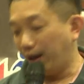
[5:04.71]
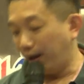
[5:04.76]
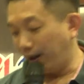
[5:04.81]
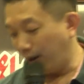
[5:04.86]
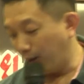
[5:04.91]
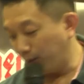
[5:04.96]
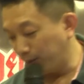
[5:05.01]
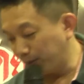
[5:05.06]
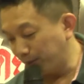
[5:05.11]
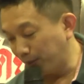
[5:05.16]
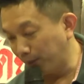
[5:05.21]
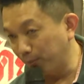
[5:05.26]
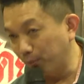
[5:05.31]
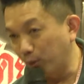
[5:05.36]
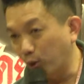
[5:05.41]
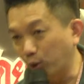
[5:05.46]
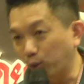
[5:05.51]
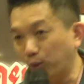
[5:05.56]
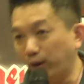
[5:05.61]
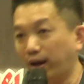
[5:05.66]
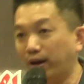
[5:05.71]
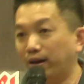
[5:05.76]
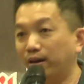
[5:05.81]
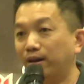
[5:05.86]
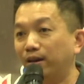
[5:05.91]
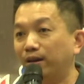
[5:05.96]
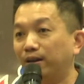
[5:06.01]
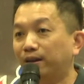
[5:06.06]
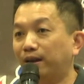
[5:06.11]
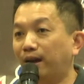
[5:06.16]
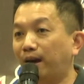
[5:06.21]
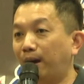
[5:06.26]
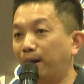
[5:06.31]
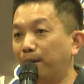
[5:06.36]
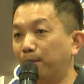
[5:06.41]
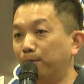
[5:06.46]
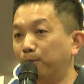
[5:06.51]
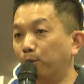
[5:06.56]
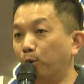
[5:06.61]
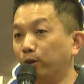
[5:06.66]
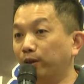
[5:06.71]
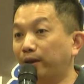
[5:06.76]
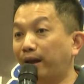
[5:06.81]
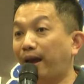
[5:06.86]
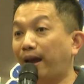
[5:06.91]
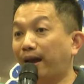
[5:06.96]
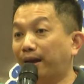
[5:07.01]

เอาไปเป็นโหมดว่าถ้าโหมดแร